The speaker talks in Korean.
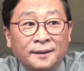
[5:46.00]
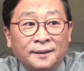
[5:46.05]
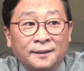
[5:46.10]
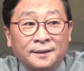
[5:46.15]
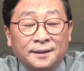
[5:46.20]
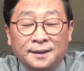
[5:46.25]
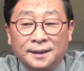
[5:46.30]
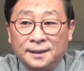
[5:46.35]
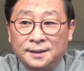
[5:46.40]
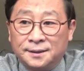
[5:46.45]

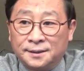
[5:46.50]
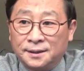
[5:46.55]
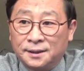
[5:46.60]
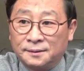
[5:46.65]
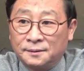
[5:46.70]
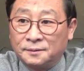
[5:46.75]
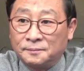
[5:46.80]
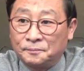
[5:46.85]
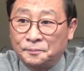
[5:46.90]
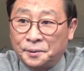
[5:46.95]

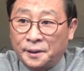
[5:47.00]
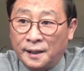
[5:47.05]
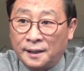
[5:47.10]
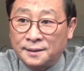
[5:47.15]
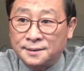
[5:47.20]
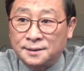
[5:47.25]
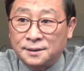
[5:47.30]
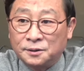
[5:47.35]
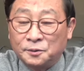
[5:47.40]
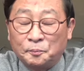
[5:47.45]
이들은
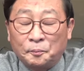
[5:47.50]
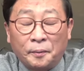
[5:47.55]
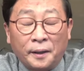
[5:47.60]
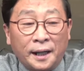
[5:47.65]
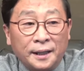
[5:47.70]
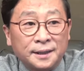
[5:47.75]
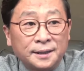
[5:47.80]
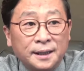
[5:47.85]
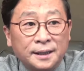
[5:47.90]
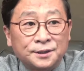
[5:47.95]
프랑스
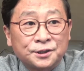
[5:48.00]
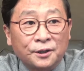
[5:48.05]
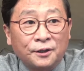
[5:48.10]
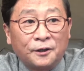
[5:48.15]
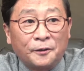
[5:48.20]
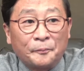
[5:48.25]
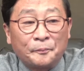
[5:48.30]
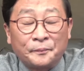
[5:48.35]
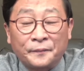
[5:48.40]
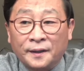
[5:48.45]

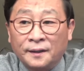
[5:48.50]
파리에서